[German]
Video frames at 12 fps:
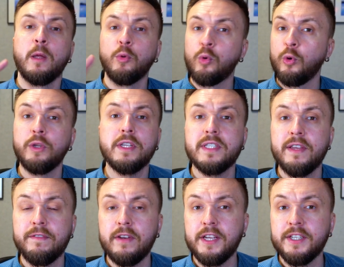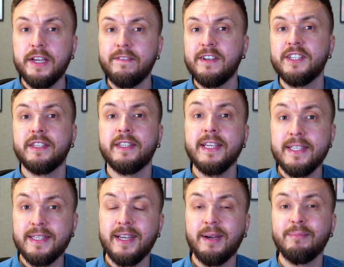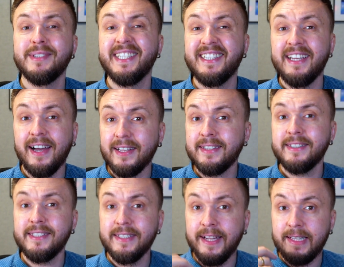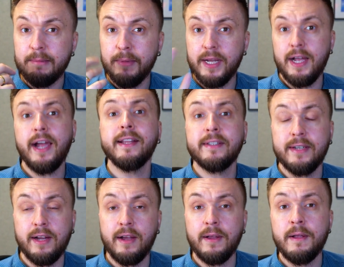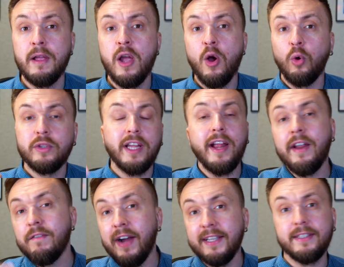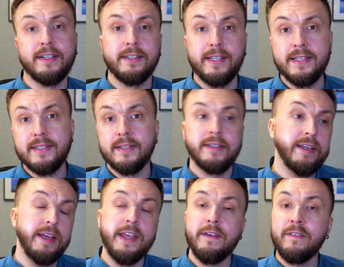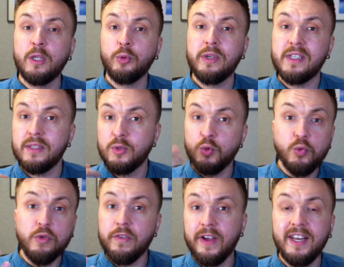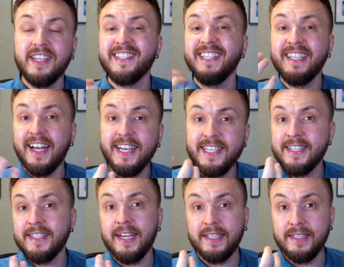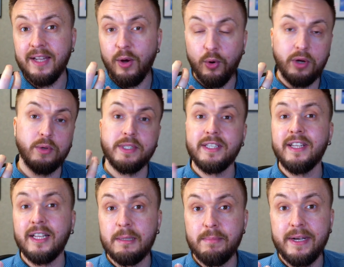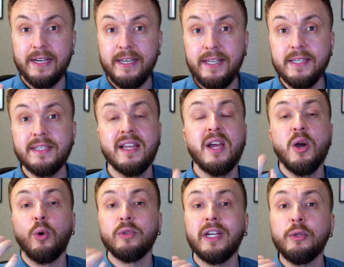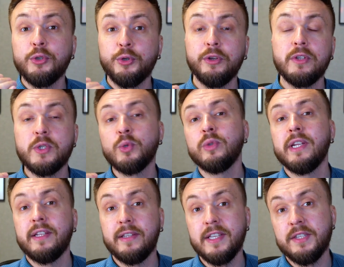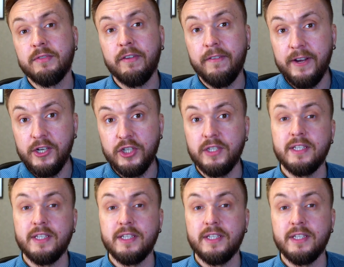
Du könntest ja vielleicht irgendwelche Tests haben, die Daten in die Datenbank eintragen und dann ein weiterer Test, der eventuell zufällig die gleichen Daten auch aus der Datenbank liest und dadurch könntest du deine Tests verfälschen.